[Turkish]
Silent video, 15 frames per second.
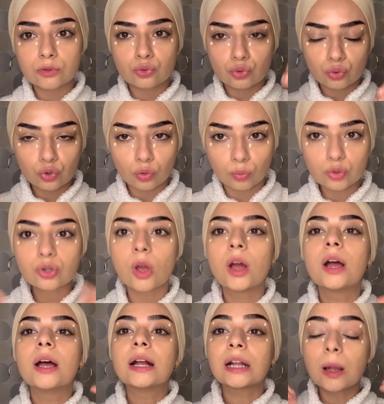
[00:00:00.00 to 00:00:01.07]
sürdüğümüz
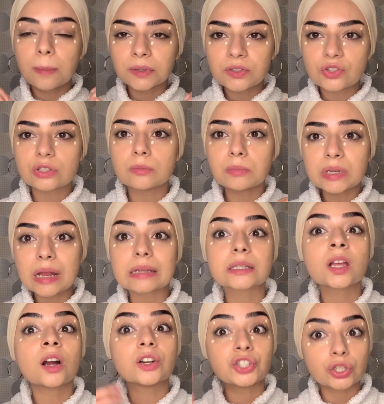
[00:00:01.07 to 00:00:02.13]
kapatıcının biraz
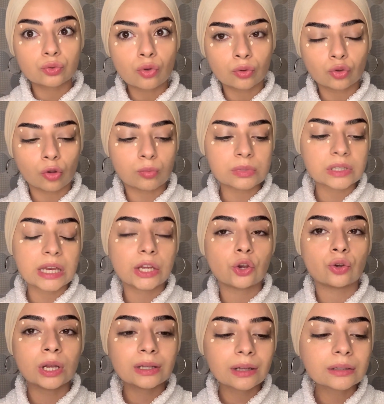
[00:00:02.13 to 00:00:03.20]
daha açık tonda olması
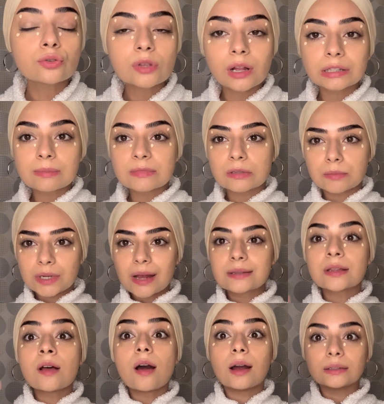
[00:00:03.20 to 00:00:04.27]
gerekiyor. Neden? Göz altımızın biraz
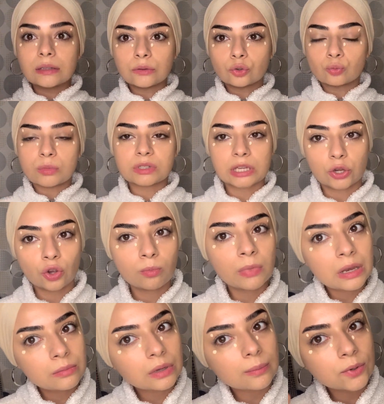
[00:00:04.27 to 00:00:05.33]
daha aydınlık olması gerekiyor.
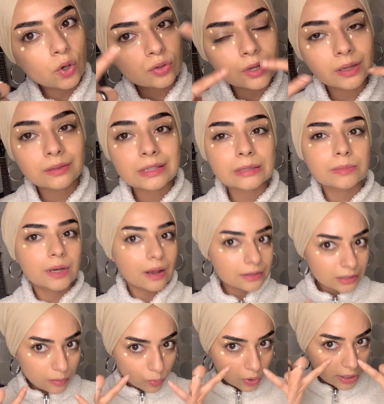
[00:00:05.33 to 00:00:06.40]
Benim gibi göz altınız biraz
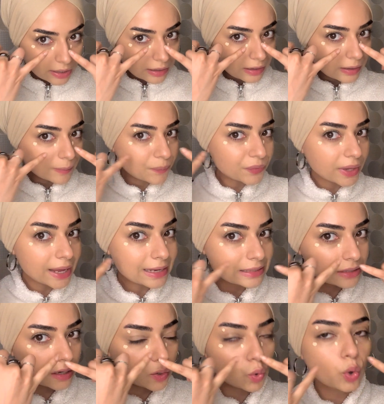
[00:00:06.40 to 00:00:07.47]
daha böyle e,
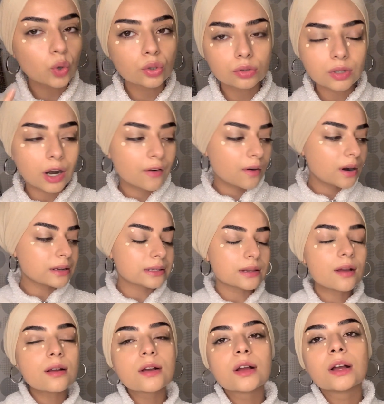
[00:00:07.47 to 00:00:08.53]
ekstra koyuluklar varsa